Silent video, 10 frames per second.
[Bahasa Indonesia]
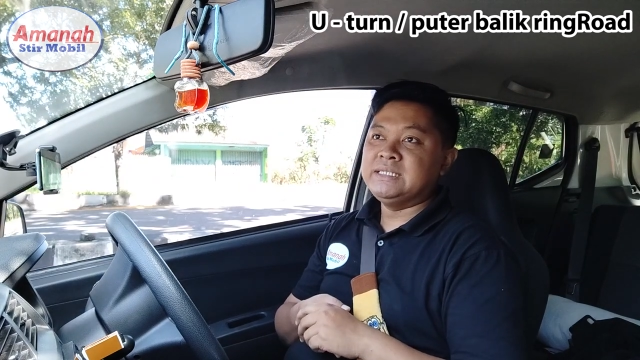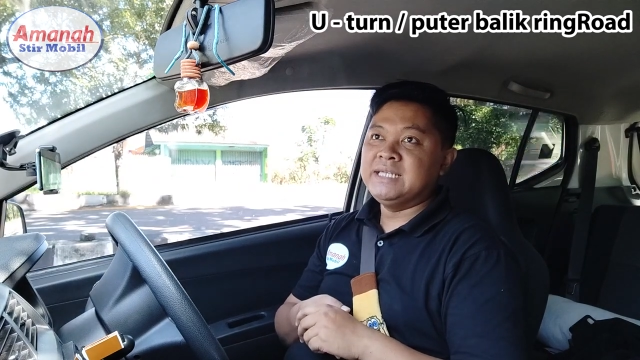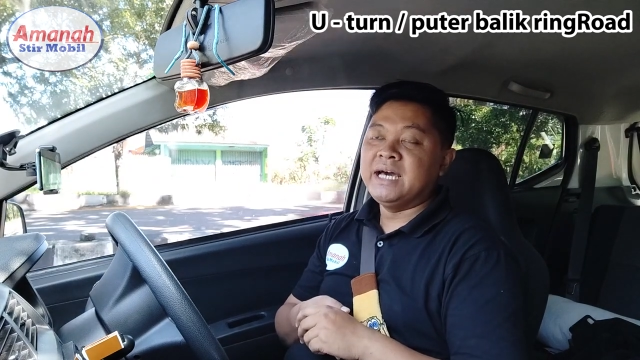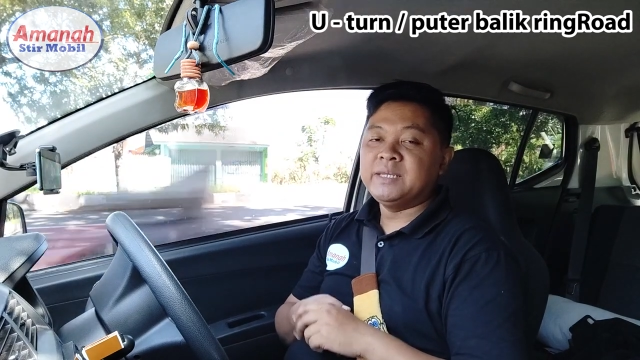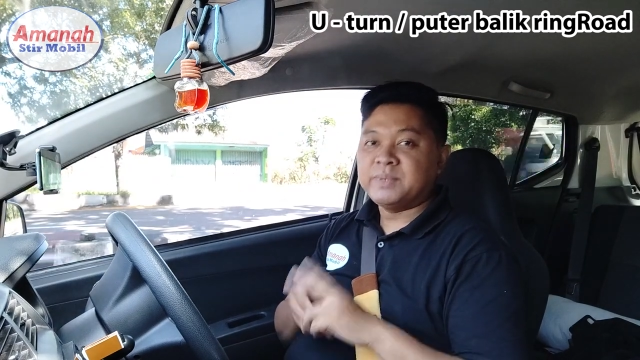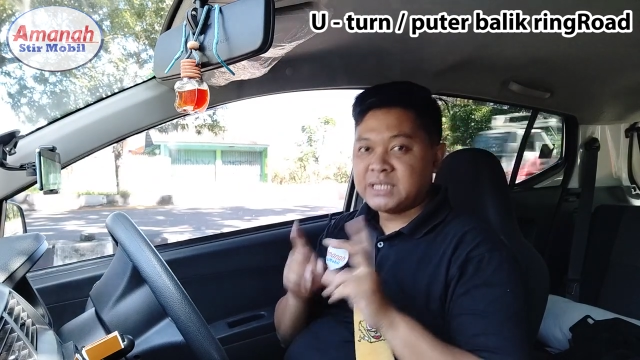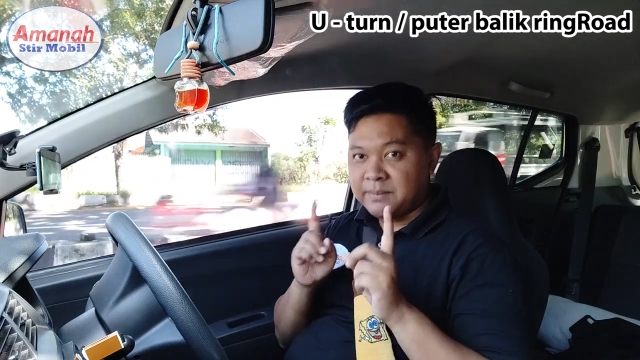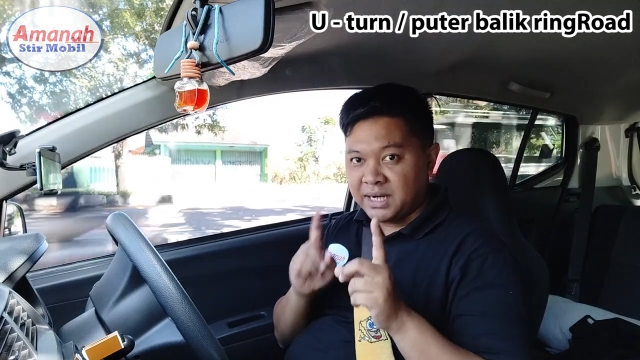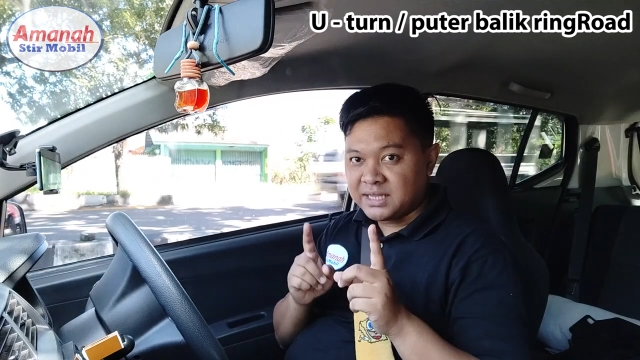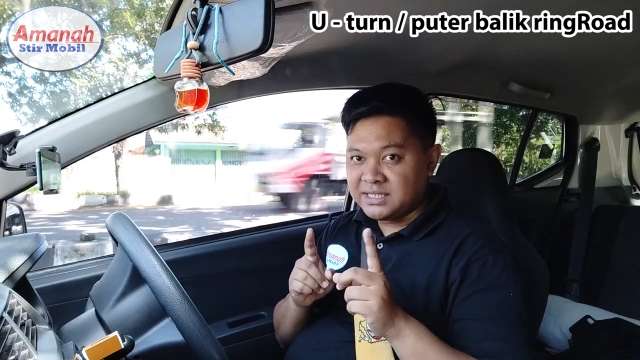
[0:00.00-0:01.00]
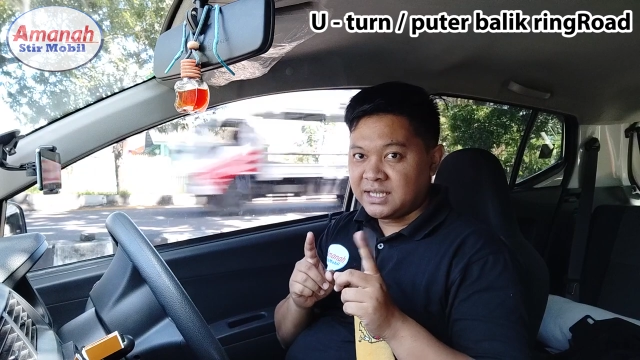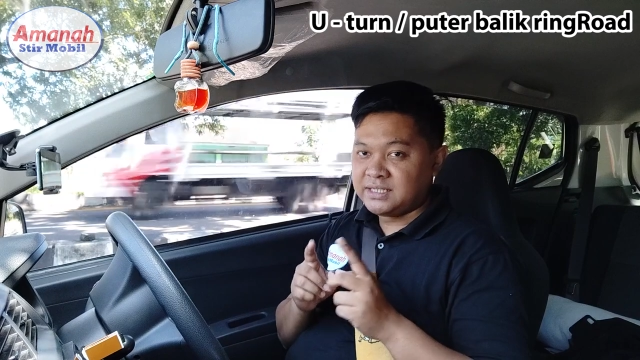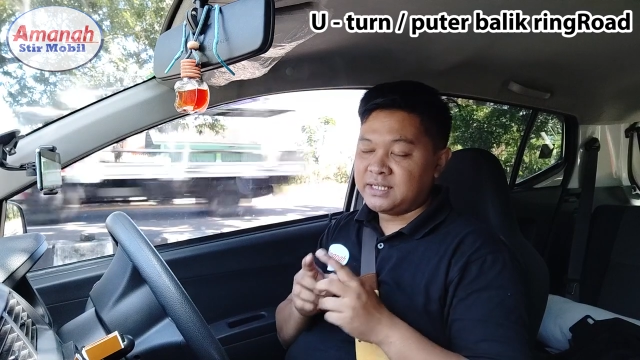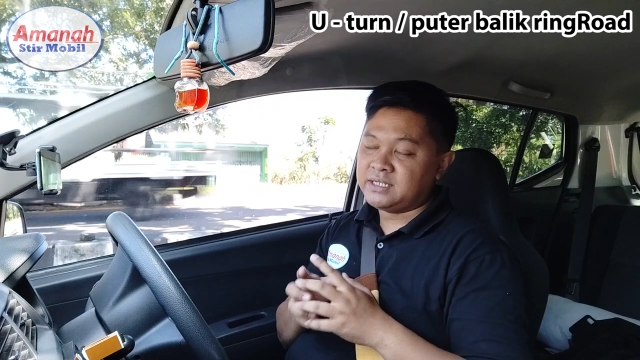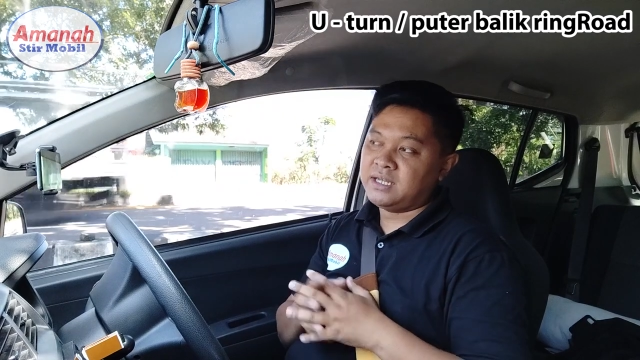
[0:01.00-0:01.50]
di hari pertama
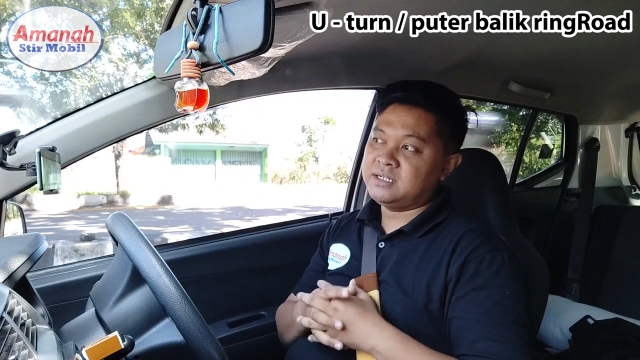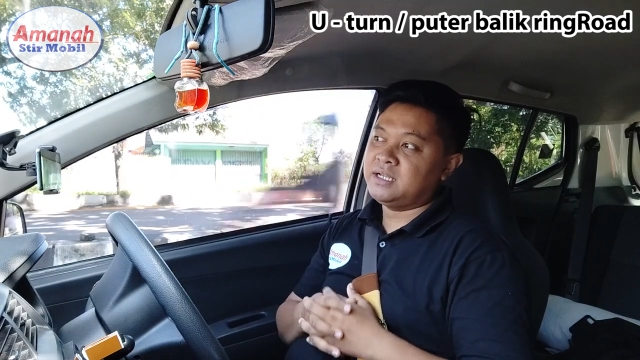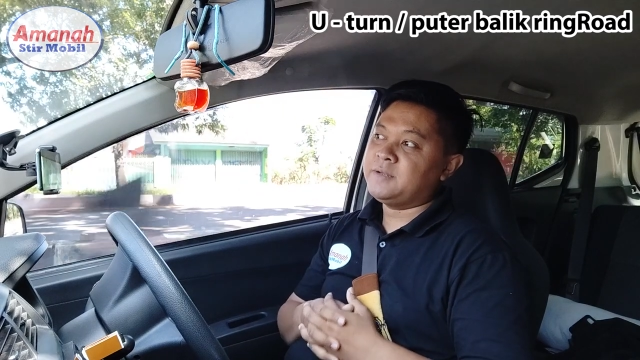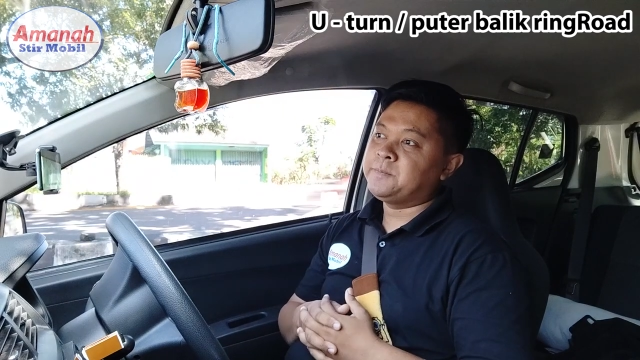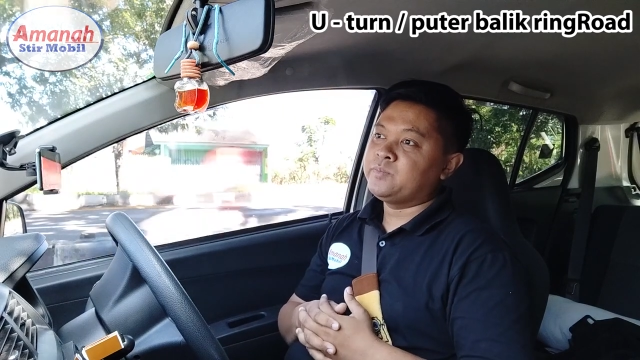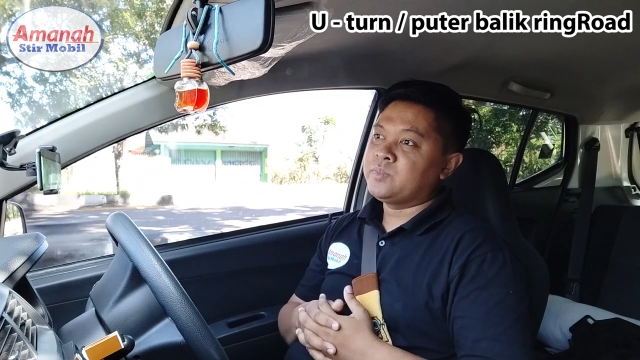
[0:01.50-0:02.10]
latihan ya karena